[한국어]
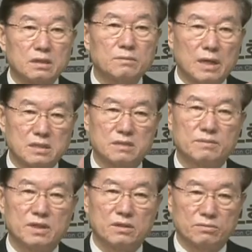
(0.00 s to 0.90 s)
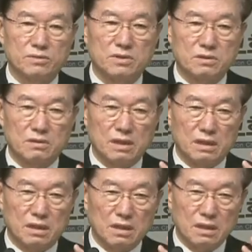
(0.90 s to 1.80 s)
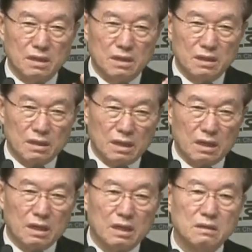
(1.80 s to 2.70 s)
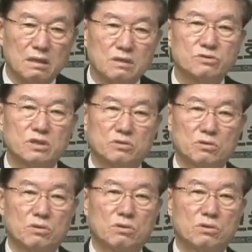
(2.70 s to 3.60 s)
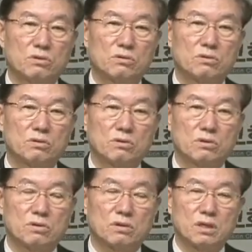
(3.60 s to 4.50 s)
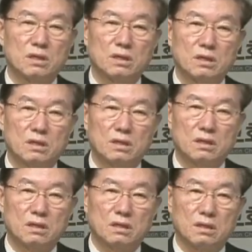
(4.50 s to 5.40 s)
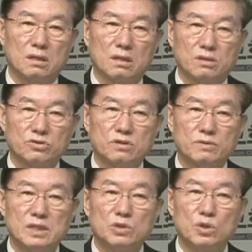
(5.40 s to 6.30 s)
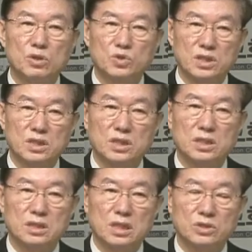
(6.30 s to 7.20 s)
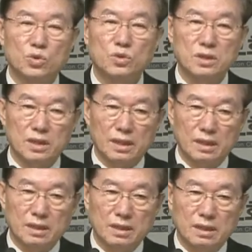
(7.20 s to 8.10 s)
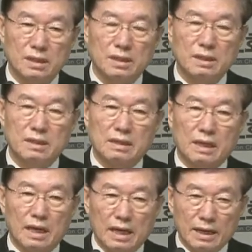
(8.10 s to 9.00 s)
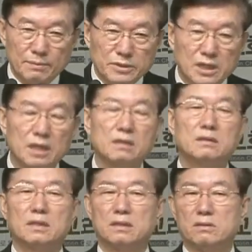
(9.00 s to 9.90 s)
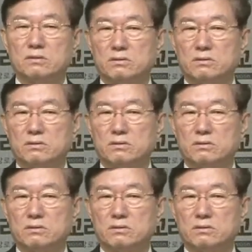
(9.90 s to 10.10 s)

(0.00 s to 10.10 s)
그 말씀이 여러분들에게 가까이 될 수 있도록 그렇게 예, 주님 인도해 주신 그 손길에 감사를 드려야 돼요.